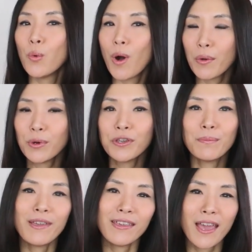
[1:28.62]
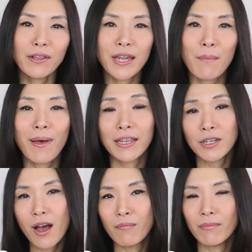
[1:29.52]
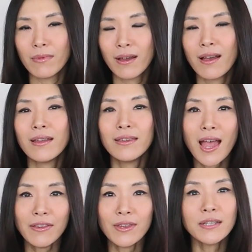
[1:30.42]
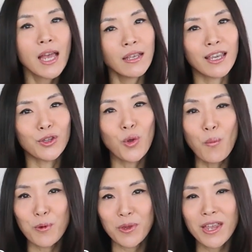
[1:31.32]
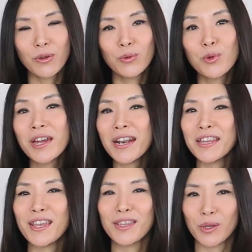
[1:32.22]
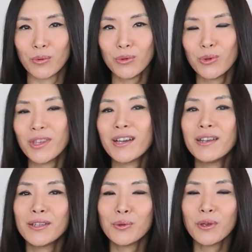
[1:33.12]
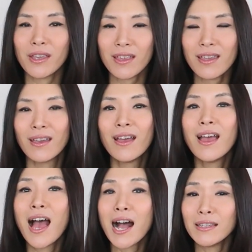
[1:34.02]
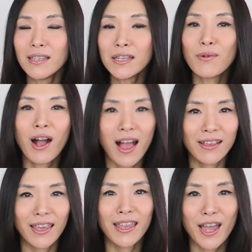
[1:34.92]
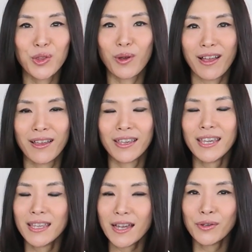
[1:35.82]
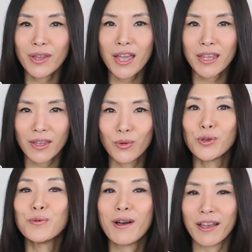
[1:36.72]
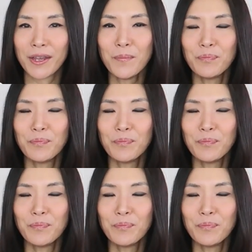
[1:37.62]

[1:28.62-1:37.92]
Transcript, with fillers: Why were you being yelled at by Tom? なんでさっきトムに怒鳴られていたのと聞かれた時にあなたには関係ないとか言いたくないという場合